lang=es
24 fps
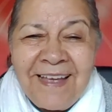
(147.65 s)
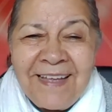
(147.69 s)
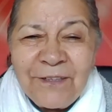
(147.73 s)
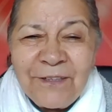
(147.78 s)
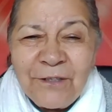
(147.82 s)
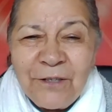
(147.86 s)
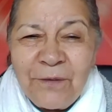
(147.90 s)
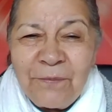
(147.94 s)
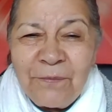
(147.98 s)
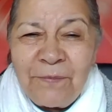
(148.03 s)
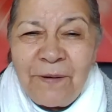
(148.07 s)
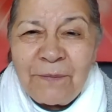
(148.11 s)

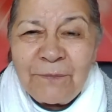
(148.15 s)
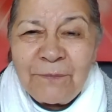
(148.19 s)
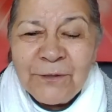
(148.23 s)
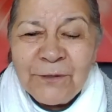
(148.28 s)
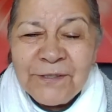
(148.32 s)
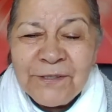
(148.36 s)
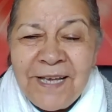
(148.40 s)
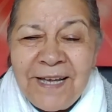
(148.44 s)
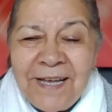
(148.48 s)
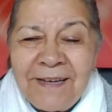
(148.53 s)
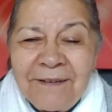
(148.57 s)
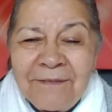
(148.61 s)
Entonces
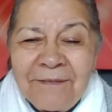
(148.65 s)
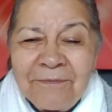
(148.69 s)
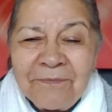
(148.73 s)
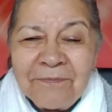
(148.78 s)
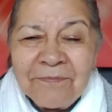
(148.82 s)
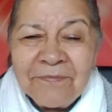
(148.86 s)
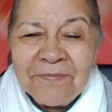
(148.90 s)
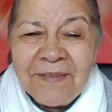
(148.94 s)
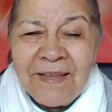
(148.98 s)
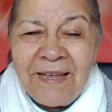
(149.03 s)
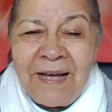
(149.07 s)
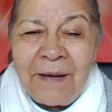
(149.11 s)
vamos a,
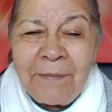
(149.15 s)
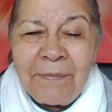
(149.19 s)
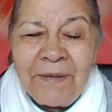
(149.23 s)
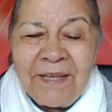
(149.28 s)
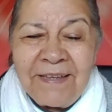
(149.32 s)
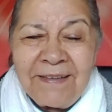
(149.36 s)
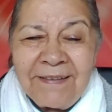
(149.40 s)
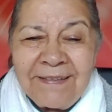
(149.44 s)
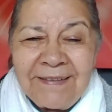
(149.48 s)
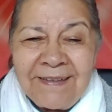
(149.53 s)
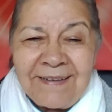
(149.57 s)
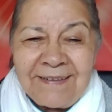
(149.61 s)
a
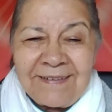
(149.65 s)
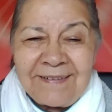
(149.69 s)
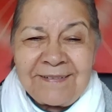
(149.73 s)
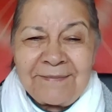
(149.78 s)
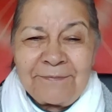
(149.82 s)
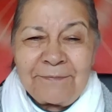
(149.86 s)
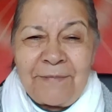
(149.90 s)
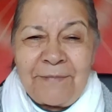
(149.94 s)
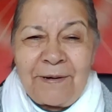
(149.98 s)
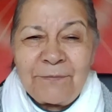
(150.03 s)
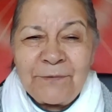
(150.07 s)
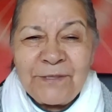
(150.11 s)
meditar,
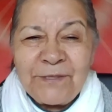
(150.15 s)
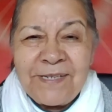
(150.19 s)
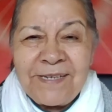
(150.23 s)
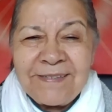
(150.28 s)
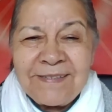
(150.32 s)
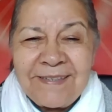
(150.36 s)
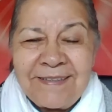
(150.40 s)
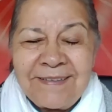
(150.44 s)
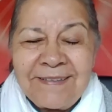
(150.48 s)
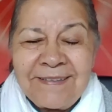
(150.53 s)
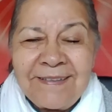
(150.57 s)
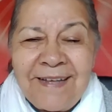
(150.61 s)
vamos a
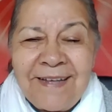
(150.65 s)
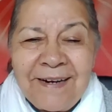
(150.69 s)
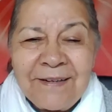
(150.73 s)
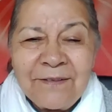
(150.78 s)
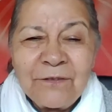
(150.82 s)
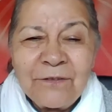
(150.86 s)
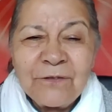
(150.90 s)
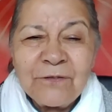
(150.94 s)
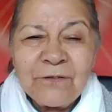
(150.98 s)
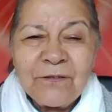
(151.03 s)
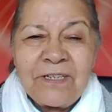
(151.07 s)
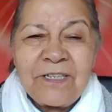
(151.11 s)

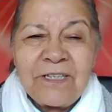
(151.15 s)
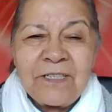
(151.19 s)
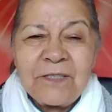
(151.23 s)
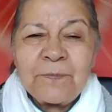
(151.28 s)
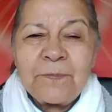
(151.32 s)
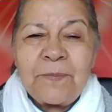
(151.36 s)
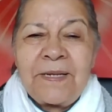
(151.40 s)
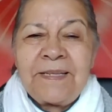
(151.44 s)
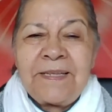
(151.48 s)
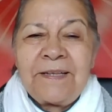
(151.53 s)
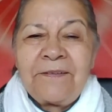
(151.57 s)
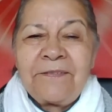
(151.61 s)
sentarnos con la
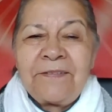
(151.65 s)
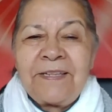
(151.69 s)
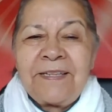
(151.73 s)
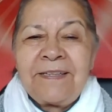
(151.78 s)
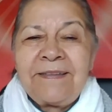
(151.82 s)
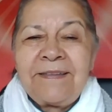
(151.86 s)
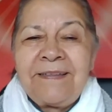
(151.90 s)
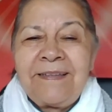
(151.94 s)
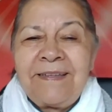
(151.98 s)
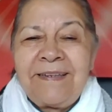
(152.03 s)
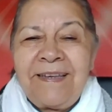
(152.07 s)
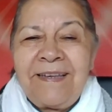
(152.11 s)
espalda
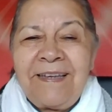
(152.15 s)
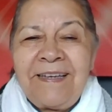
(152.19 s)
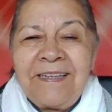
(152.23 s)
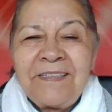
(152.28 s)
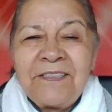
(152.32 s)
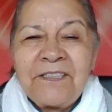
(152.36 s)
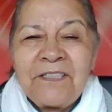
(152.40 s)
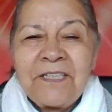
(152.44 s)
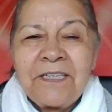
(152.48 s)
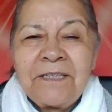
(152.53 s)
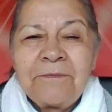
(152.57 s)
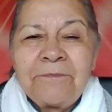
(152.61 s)
bien
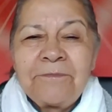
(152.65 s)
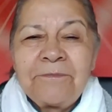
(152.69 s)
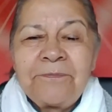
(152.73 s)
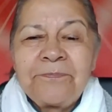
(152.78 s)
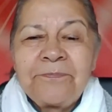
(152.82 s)
derecha.